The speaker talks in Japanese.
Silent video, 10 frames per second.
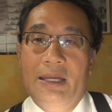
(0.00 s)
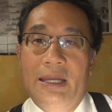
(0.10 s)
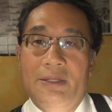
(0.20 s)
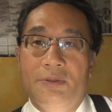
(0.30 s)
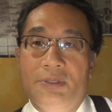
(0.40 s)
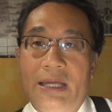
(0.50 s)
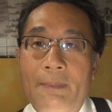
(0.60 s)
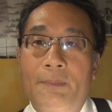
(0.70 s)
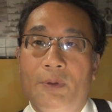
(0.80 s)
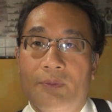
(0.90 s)
えー、その
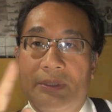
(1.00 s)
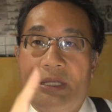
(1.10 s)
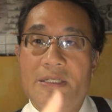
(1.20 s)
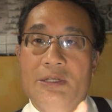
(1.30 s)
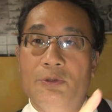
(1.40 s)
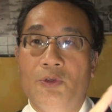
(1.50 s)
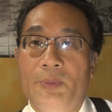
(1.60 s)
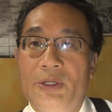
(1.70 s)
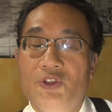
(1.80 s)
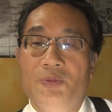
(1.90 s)
3本電車を
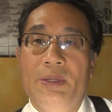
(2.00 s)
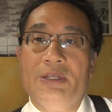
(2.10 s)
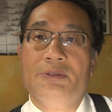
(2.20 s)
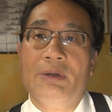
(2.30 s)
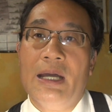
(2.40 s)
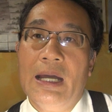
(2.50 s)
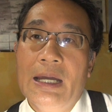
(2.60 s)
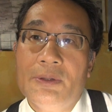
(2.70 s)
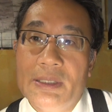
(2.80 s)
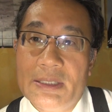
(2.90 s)
止めるスペースは
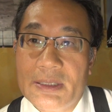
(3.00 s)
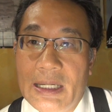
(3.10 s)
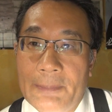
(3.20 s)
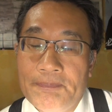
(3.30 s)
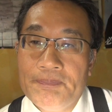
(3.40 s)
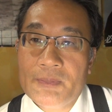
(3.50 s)
あるんですが、